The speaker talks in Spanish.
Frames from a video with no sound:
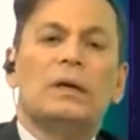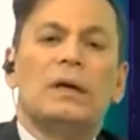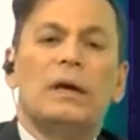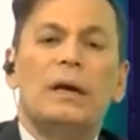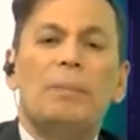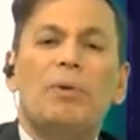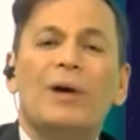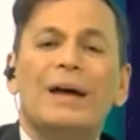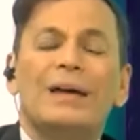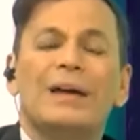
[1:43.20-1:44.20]
En
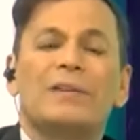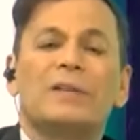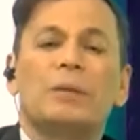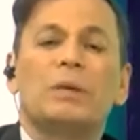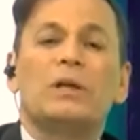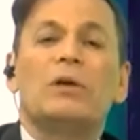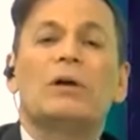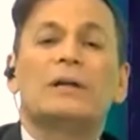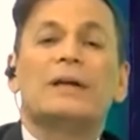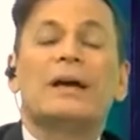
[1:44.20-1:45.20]
época de Narcic
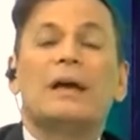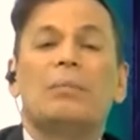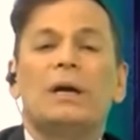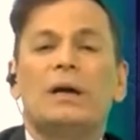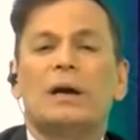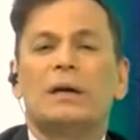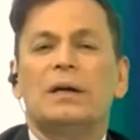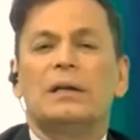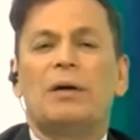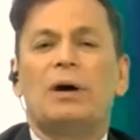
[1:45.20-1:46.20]
vendieron hasta Ángel Mena, que ya
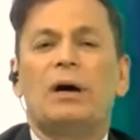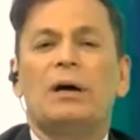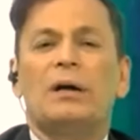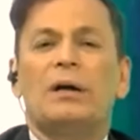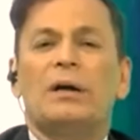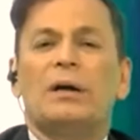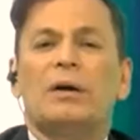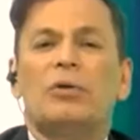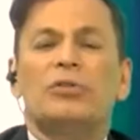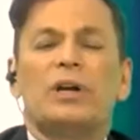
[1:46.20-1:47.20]
estaba
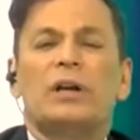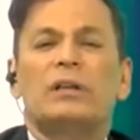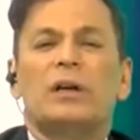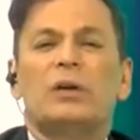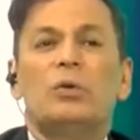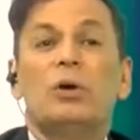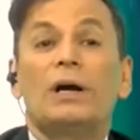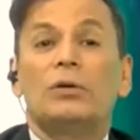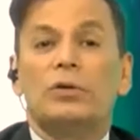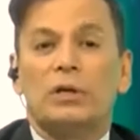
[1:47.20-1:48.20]
con 31
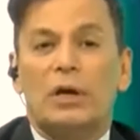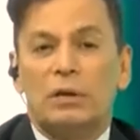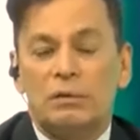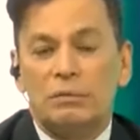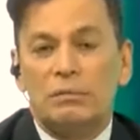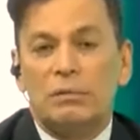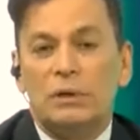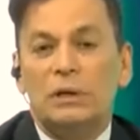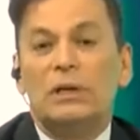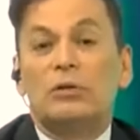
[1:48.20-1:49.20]
años de edad
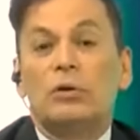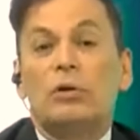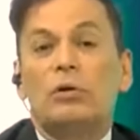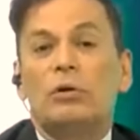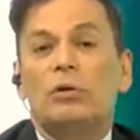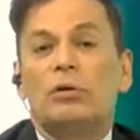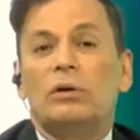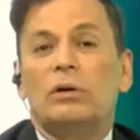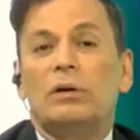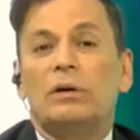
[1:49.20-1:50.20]
y entró
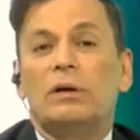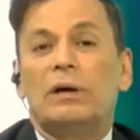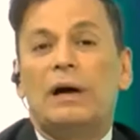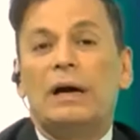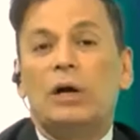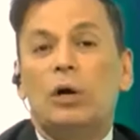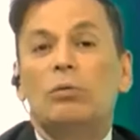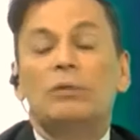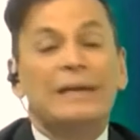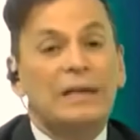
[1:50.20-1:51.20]
al
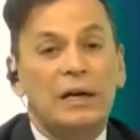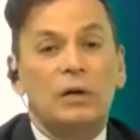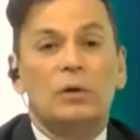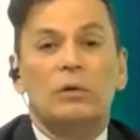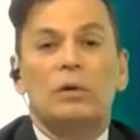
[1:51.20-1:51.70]
Club Dinero.